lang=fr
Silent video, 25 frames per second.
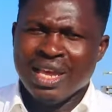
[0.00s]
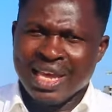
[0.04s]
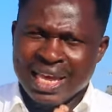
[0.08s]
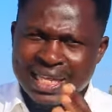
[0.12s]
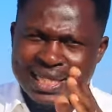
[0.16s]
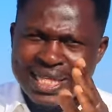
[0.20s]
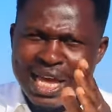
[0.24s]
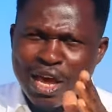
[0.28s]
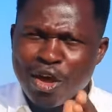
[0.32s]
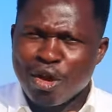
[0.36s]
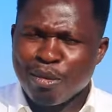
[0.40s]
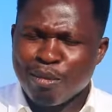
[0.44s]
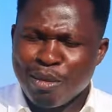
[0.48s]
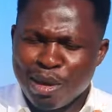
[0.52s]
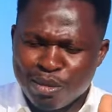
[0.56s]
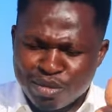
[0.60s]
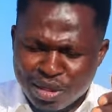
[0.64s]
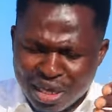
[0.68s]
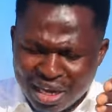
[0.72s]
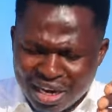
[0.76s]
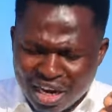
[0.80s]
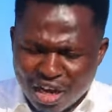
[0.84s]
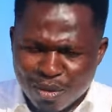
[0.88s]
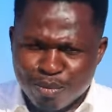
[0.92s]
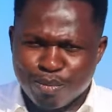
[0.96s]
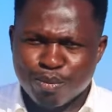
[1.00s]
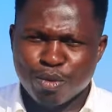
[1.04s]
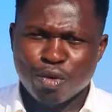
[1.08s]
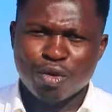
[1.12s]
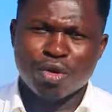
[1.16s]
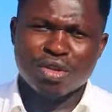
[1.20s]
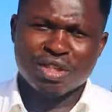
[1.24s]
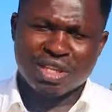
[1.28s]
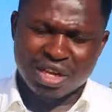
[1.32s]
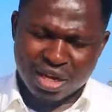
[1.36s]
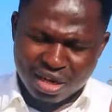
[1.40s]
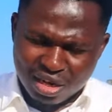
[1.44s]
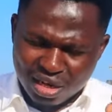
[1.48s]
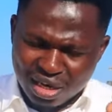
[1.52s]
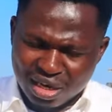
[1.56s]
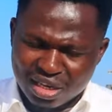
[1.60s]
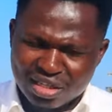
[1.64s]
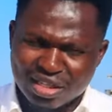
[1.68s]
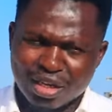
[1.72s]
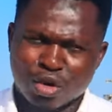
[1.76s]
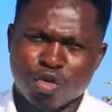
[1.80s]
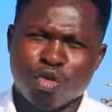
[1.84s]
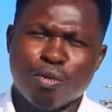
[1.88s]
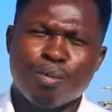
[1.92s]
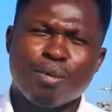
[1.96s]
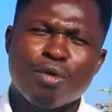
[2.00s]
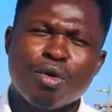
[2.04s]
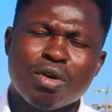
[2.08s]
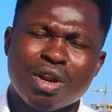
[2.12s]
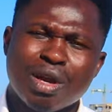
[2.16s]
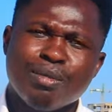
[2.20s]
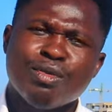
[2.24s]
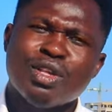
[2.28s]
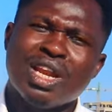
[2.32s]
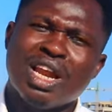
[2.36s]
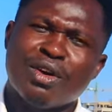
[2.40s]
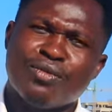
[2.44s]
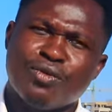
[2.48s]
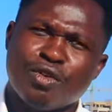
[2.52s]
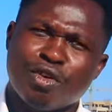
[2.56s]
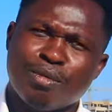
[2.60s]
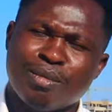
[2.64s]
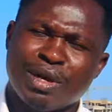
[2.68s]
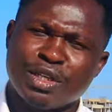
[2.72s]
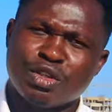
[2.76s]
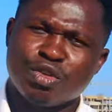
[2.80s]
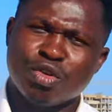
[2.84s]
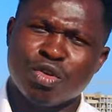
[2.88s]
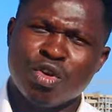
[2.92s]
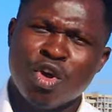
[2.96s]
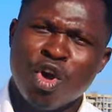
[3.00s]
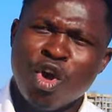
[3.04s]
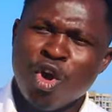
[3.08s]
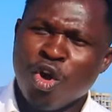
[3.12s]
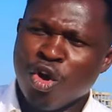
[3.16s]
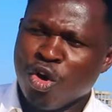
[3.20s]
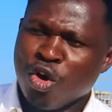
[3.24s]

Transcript: Et d'ailleurs, même dans, la, dans le programme de la formation,